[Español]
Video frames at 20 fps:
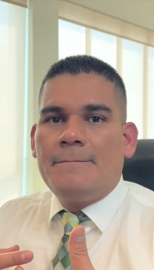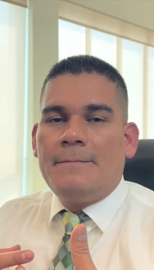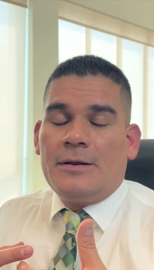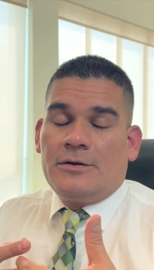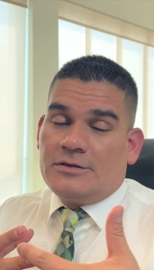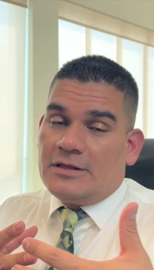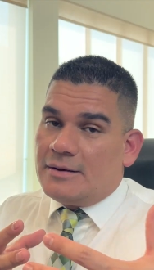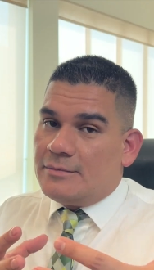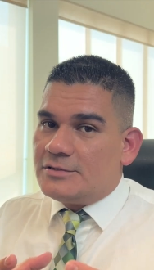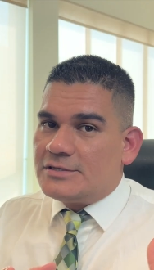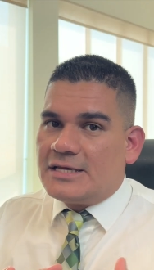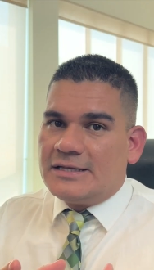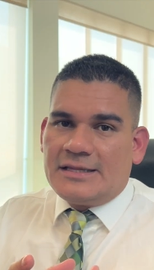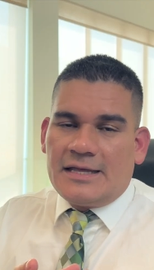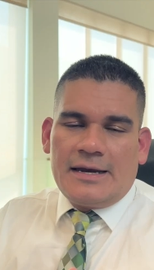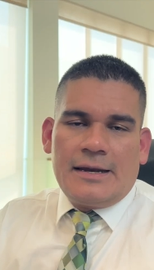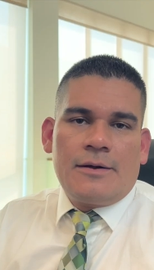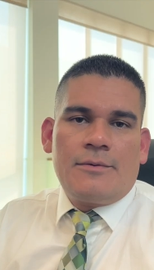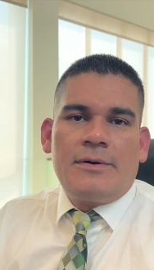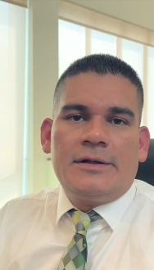Pero tenemos que
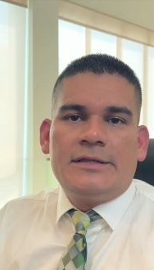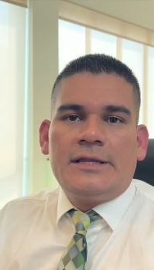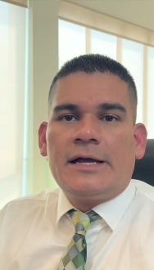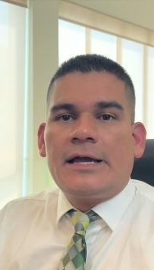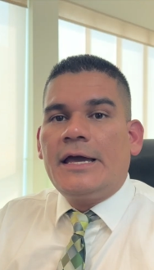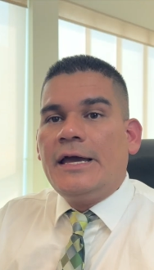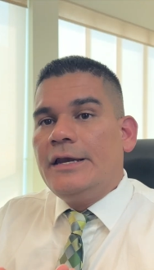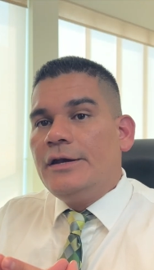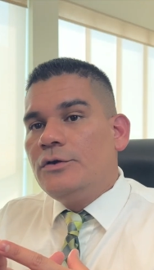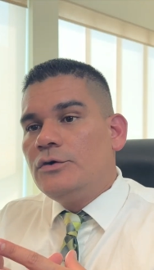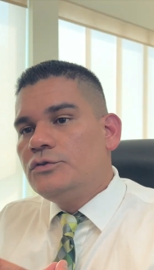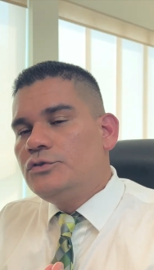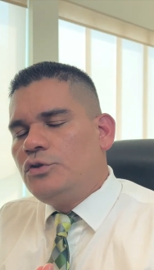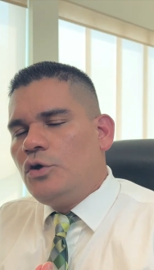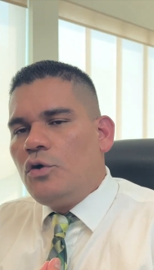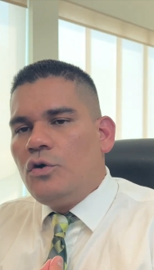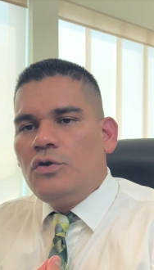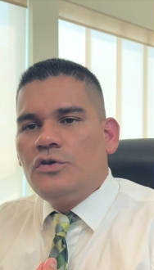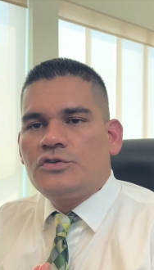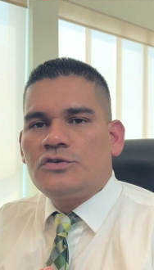tener en cuenta que no
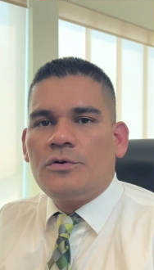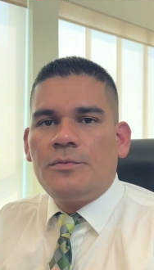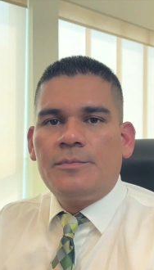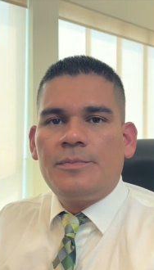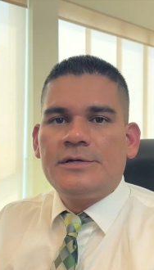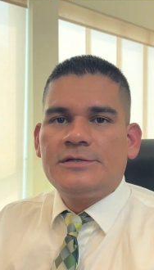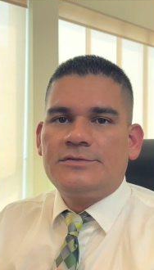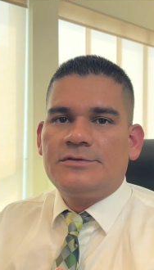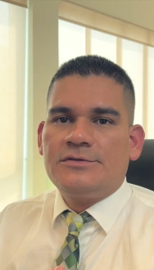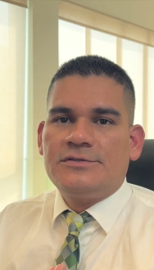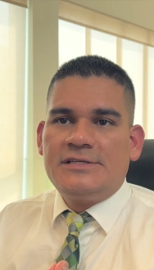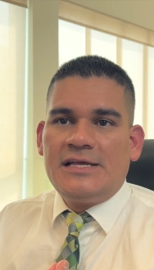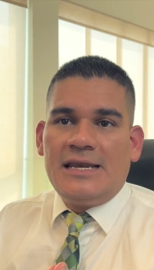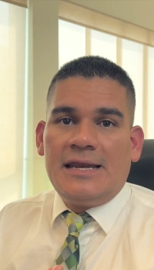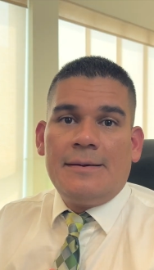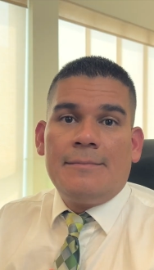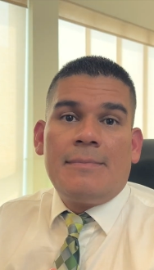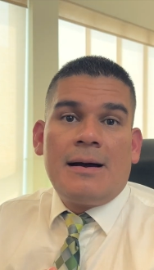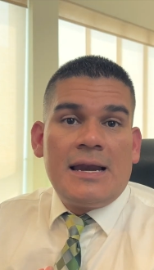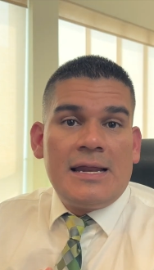todos los compuestos
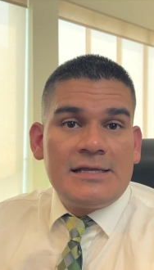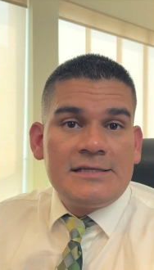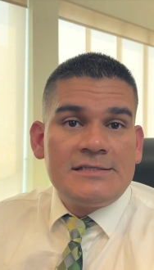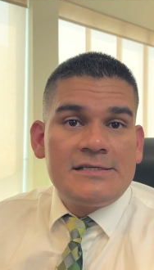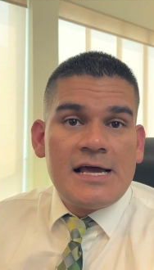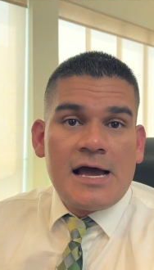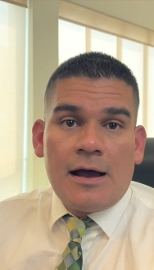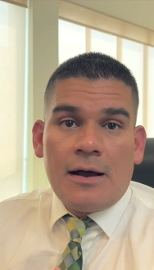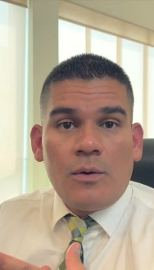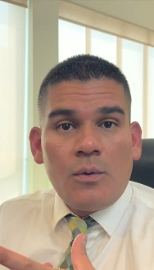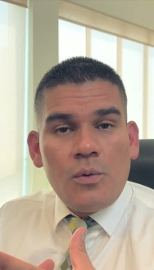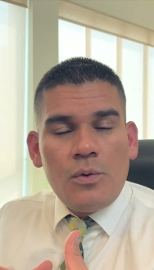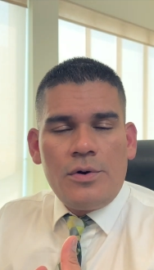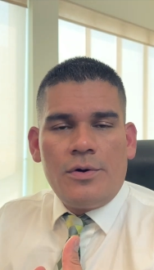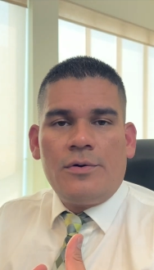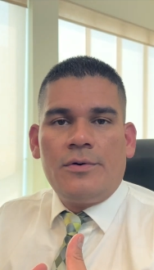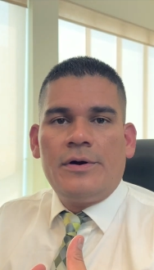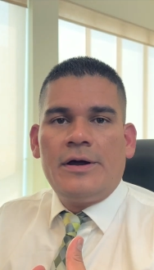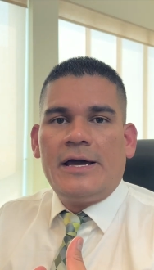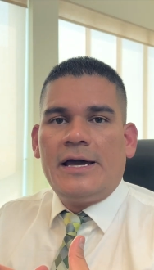tienen valencia
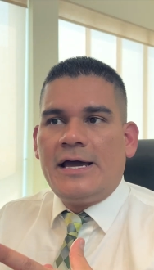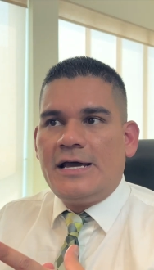1.